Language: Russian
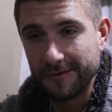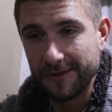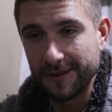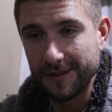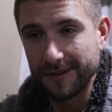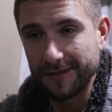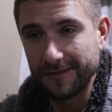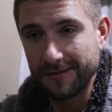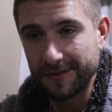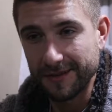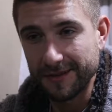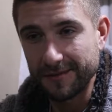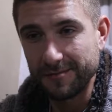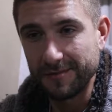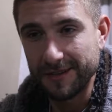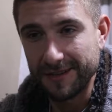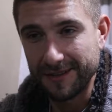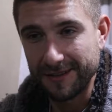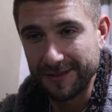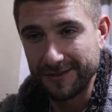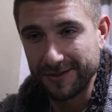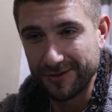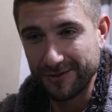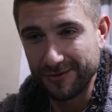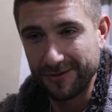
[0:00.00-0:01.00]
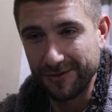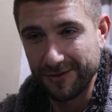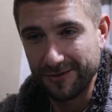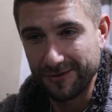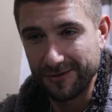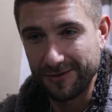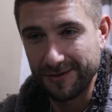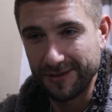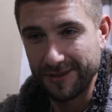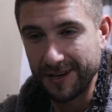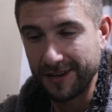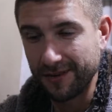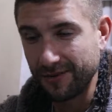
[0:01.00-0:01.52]
Они говорят, в смысле, что
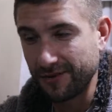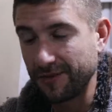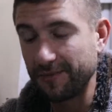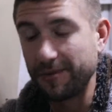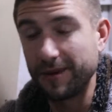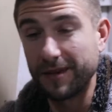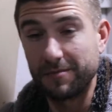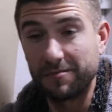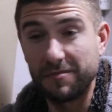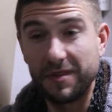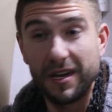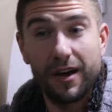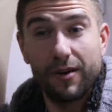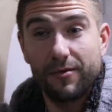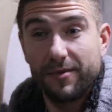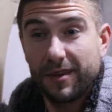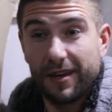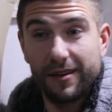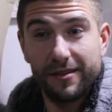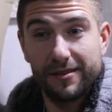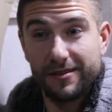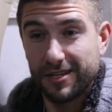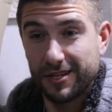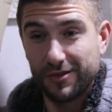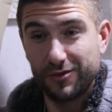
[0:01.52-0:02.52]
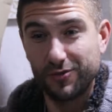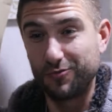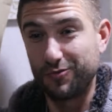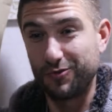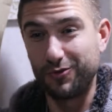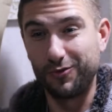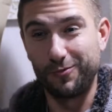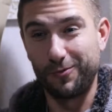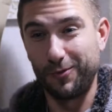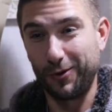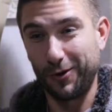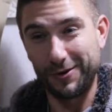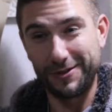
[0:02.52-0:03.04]
такое? Я говорю, ребят, меня, наверное, сейчас
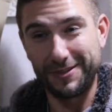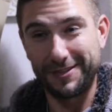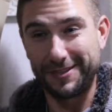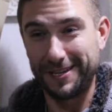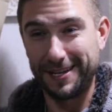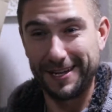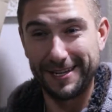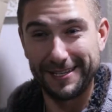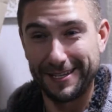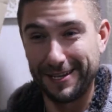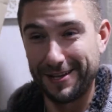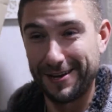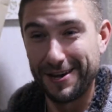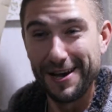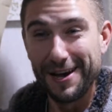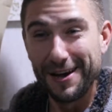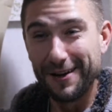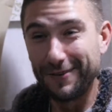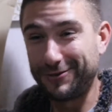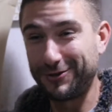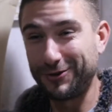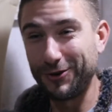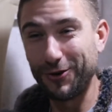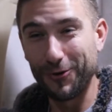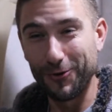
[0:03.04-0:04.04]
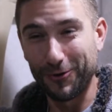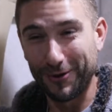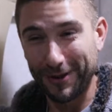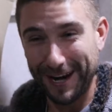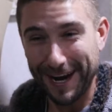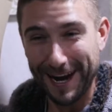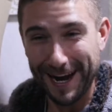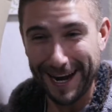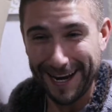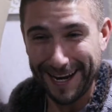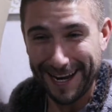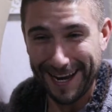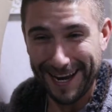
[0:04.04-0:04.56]
убьют просто. Я не знаю, все
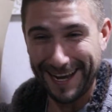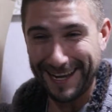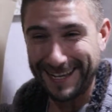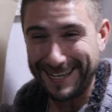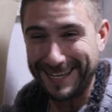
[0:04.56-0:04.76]
украли.